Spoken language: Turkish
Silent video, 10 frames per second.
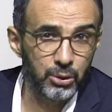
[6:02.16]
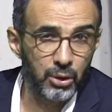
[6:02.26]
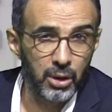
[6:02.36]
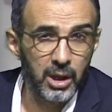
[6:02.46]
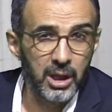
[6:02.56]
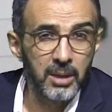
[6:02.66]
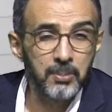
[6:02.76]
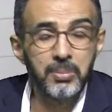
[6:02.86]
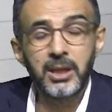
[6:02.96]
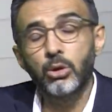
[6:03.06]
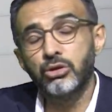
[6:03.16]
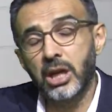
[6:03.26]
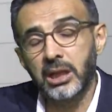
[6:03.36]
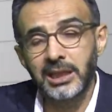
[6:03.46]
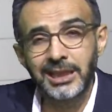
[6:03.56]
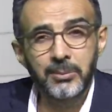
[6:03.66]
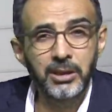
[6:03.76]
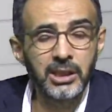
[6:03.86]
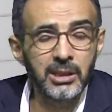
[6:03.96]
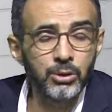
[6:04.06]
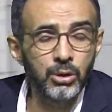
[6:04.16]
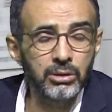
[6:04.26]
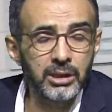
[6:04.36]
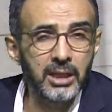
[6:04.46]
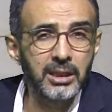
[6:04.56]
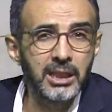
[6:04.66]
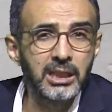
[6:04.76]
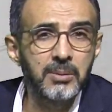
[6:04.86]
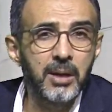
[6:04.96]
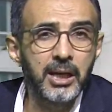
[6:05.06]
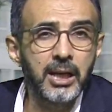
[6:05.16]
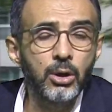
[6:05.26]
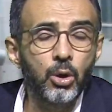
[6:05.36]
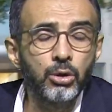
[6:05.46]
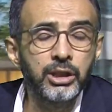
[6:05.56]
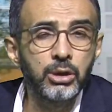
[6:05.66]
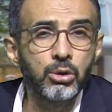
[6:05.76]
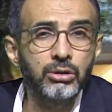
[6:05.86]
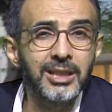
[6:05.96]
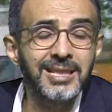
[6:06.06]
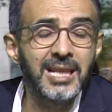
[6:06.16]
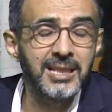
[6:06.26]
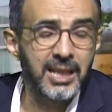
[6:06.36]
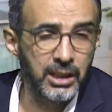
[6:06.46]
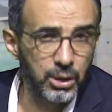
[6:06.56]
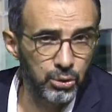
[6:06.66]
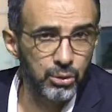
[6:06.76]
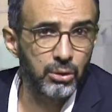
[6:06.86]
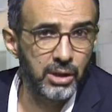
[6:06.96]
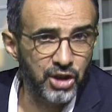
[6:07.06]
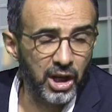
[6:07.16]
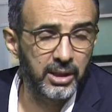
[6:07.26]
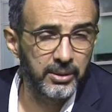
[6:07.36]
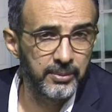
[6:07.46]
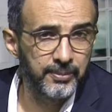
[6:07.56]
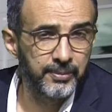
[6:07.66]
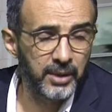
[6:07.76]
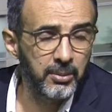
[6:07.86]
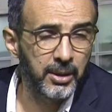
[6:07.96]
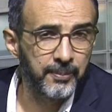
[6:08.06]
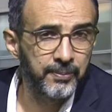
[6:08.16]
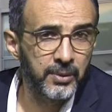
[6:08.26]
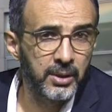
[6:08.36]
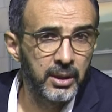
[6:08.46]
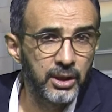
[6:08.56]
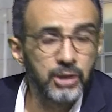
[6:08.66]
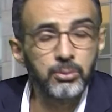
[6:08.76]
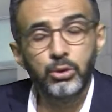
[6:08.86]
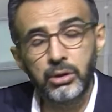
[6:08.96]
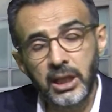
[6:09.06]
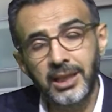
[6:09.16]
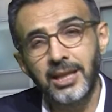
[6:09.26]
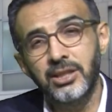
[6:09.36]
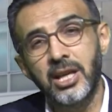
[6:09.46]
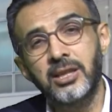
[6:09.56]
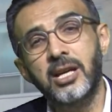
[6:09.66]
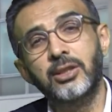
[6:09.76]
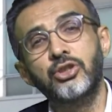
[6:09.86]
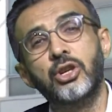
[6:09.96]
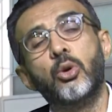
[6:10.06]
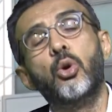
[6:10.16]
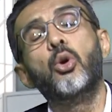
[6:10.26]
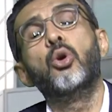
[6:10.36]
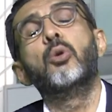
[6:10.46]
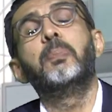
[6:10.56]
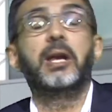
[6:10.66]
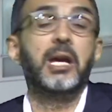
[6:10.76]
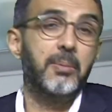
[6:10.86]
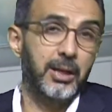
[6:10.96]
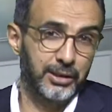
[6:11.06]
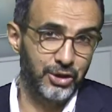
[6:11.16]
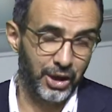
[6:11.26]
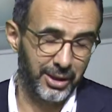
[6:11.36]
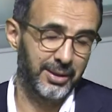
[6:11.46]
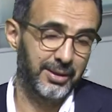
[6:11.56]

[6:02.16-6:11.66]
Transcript: euro. 1 Ocak 2024'ten itibaren 12.82 euro olacak. Değil mi? Şimdi Türkiye'den izleyenler diyecek o paraya bak diyecek.